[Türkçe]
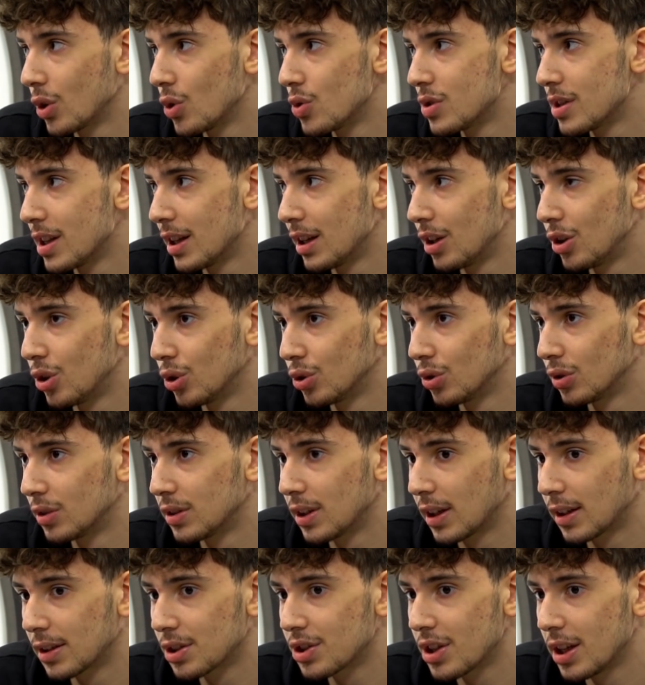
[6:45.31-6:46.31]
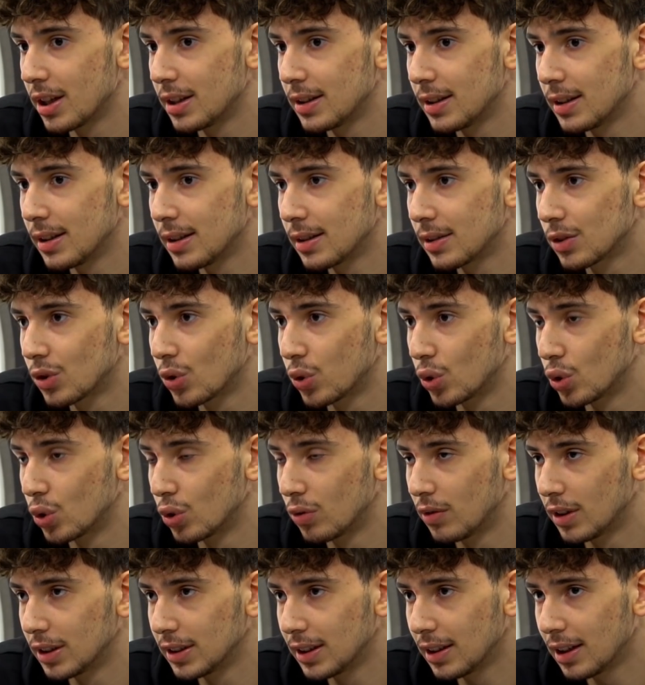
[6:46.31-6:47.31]
gösteriliyordu tak şeyde,
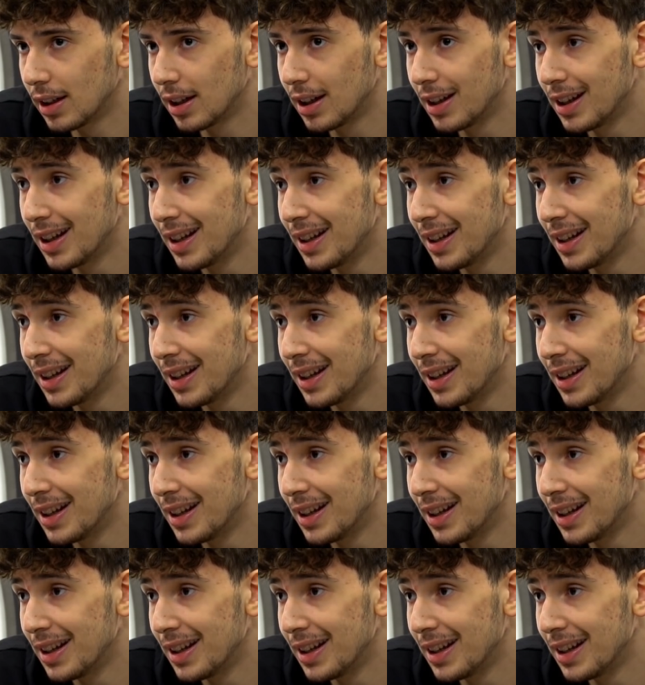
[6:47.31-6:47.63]
turnuvada.